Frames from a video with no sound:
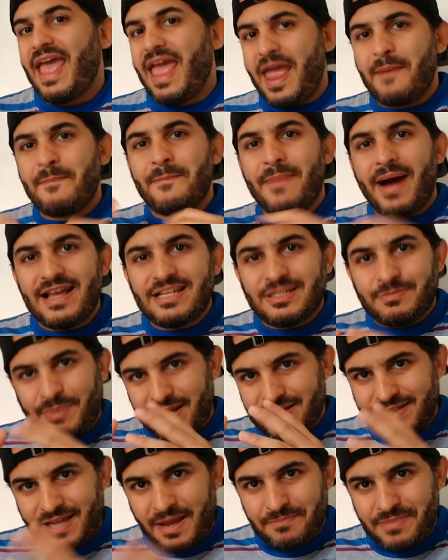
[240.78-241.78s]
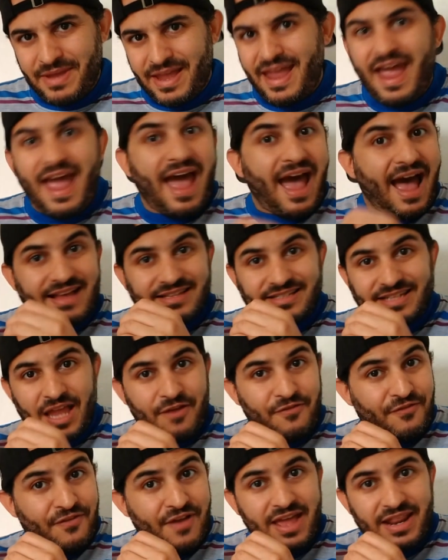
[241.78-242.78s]
é mais para saber as
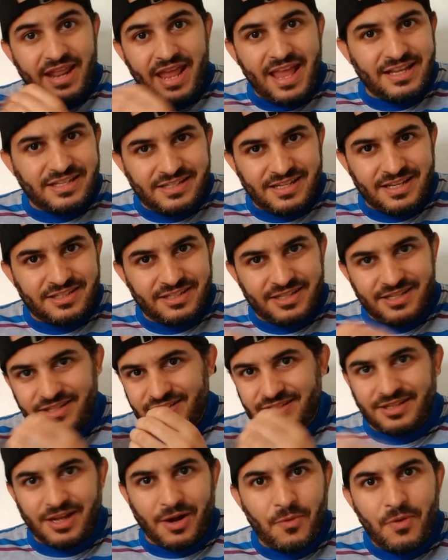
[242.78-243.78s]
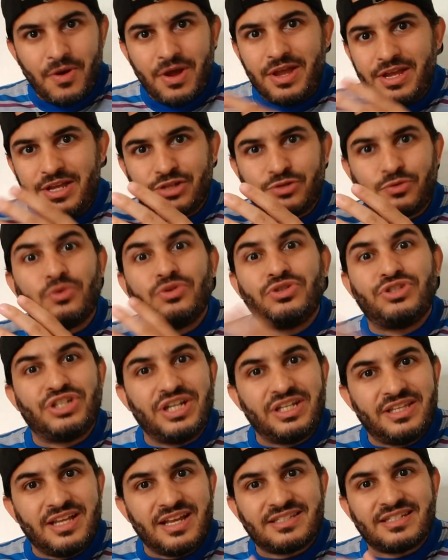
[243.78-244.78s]
referências que estão
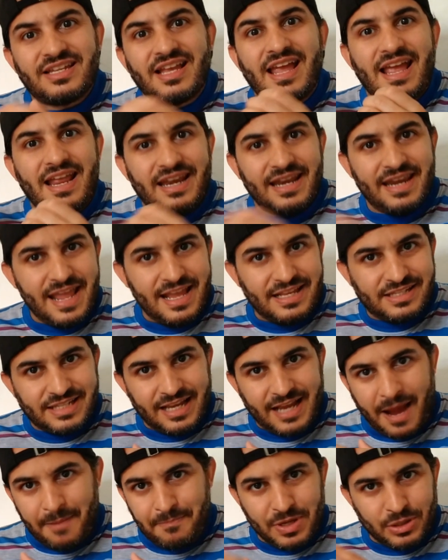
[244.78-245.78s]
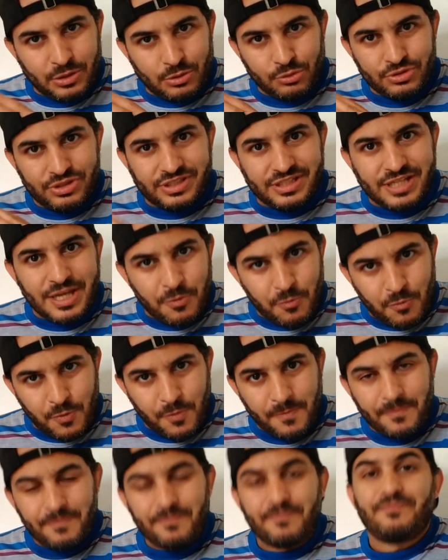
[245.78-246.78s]
escondidas nesse capítulo 5.